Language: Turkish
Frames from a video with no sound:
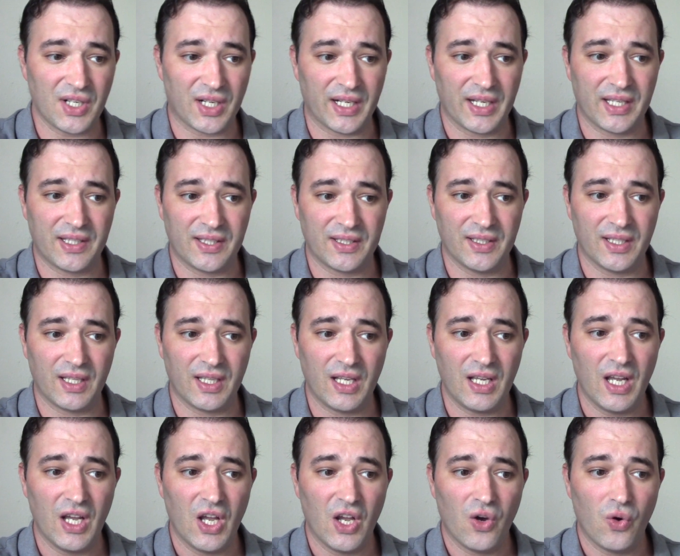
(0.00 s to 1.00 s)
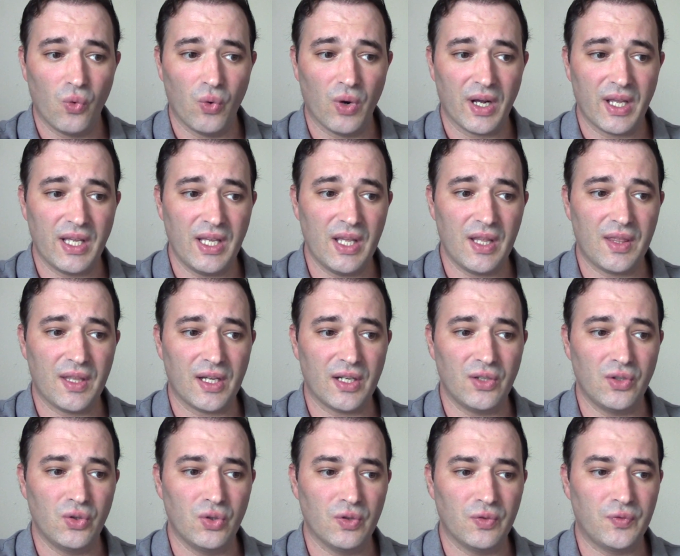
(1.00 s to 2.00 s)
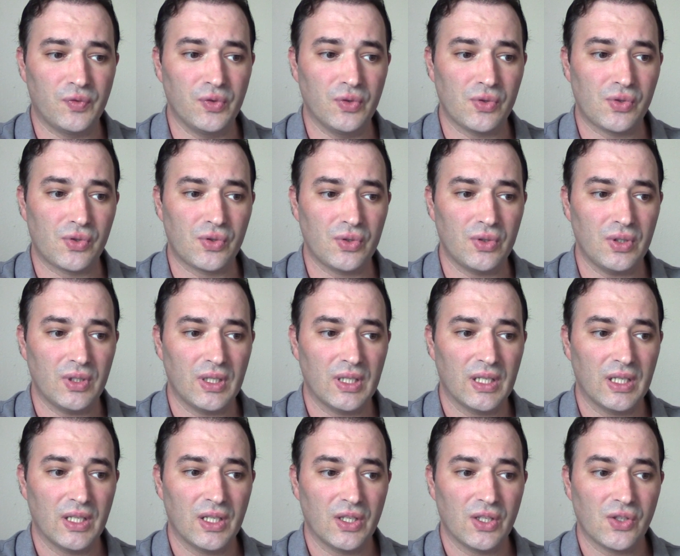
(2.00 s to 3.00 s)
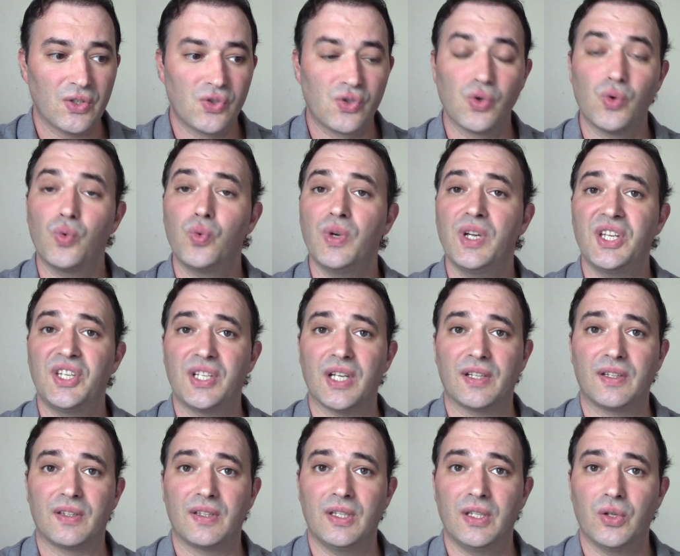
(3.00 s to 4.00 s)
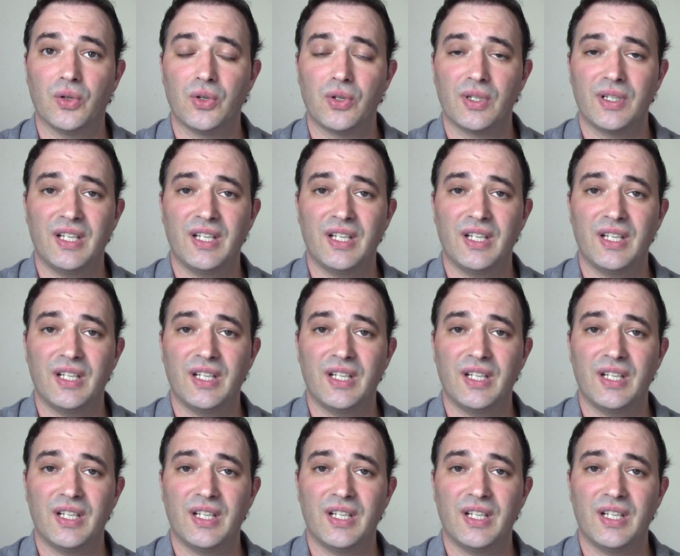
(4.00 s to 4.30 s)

E, ayetinde de ve izen nufusu zuvicet diyor.